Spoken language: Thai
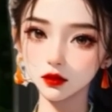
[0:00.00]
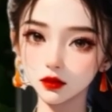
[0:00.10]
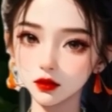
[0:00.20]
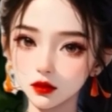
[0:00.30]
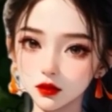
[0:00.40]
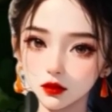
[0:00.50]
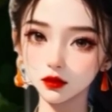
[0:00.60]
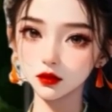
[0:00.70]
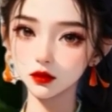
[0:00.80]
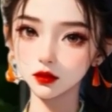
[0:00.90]
แต่เจ้าก็
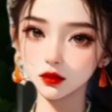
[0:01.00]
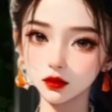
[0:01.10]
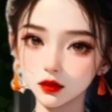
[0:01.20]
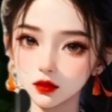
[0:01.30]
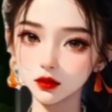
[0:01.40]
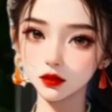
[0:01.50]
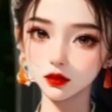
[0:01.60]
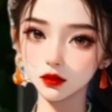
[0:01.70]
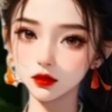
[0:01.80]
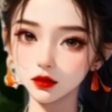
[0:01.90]
มีควรมาปรากฏ
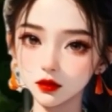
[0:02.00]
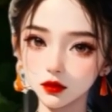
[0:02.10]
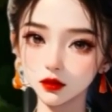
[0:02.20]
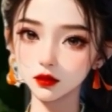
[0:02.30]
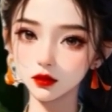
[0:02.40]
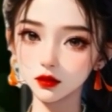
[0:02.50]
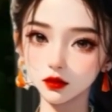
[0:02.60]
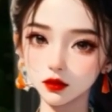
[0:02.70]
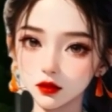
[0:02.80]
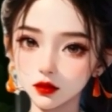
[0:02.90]
กายเวลานี้
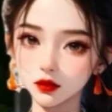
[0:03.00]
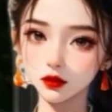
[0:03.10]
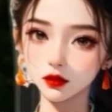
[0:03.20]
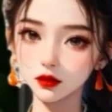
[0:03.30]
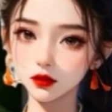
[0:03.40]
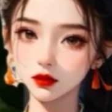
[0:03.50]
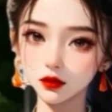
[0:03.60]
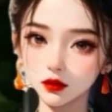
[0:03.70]
เพราะเยอะเลยซะ